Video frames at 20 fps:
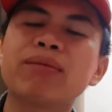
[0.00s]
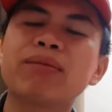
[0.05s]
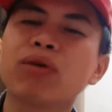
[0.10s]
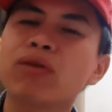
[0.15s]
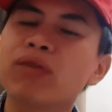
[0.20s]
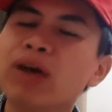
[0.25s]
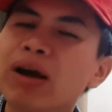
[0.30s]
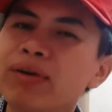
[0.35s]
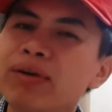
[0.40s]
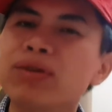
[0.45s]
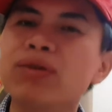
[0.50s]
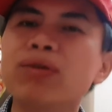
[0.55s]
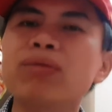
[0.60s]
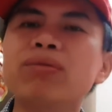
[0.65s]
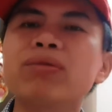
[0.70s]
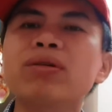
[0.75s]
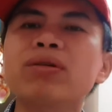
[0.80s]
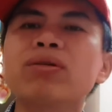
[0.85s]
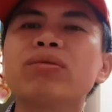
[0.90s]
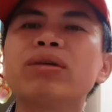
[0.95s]
một vài phân khúc
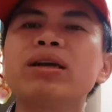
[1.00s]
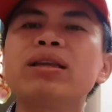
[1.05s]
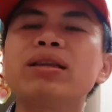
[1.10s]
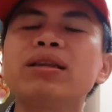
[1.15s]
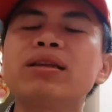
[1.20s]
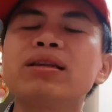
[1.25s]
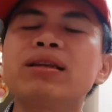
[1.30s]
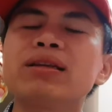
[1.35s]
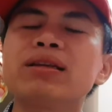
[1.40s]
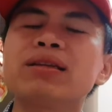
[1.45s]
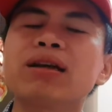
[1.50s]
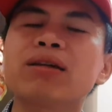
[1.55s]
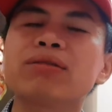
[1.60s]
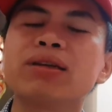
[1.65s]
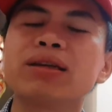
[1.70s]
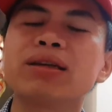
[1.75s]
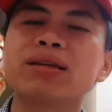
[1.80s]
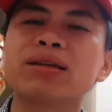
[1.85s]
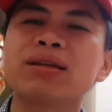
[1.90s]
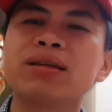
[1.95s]
nó cũng ít giao
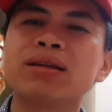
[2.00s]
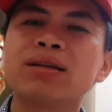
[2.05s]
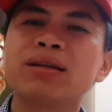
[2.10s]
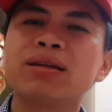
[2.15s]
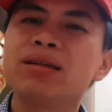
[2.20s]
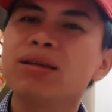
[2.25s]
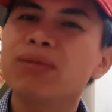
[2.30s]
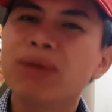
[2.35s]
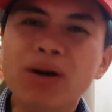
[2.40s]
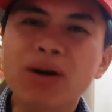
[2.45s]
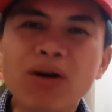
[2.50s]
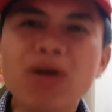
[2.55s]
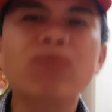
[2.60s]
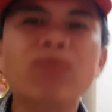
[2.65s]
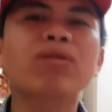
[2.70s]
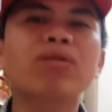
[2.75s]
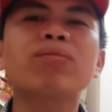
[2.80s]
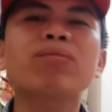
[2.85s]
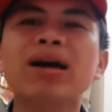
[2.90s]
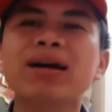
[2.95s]
dịch nhưng mà nó
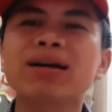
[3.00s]
không đóng băng